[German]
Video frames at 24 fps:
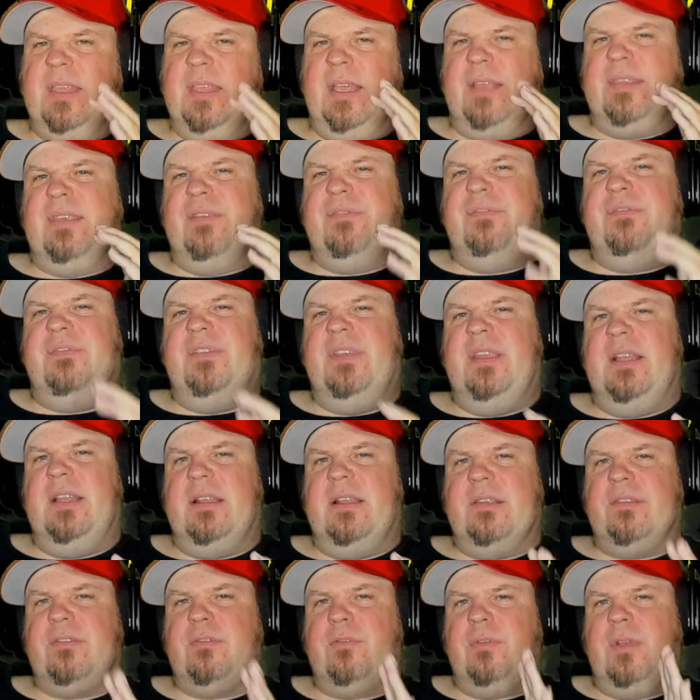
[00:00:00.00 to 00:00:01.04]
dass er
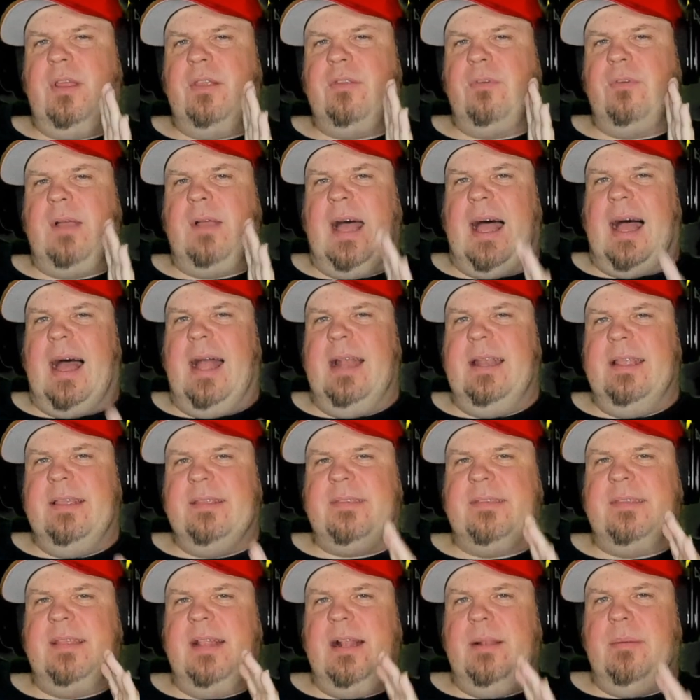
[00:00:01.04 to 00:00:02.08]
vieles oder sogar
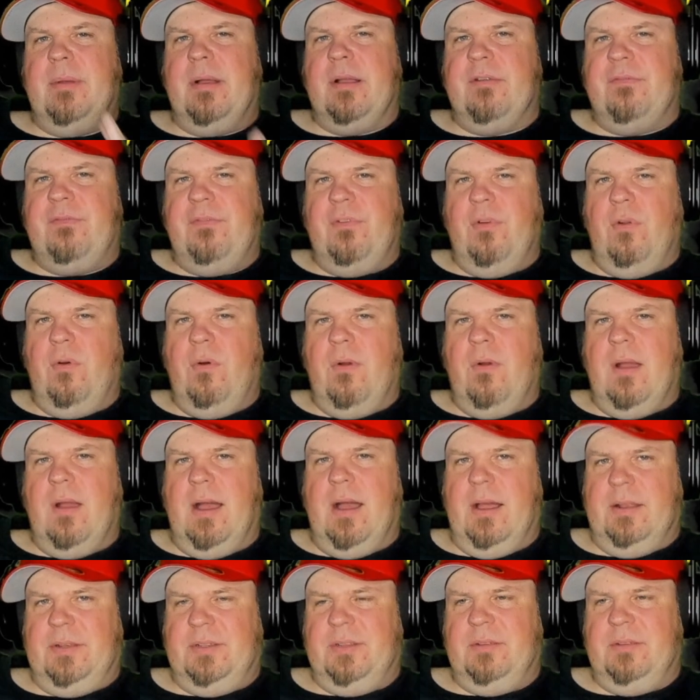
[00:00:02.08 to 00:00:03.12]
alles selber
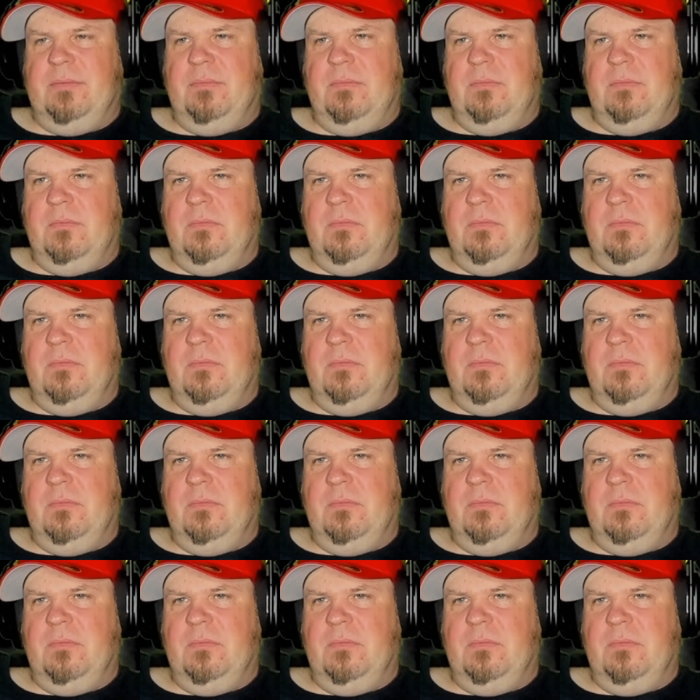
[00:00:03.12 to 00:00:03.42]
geflogen hat.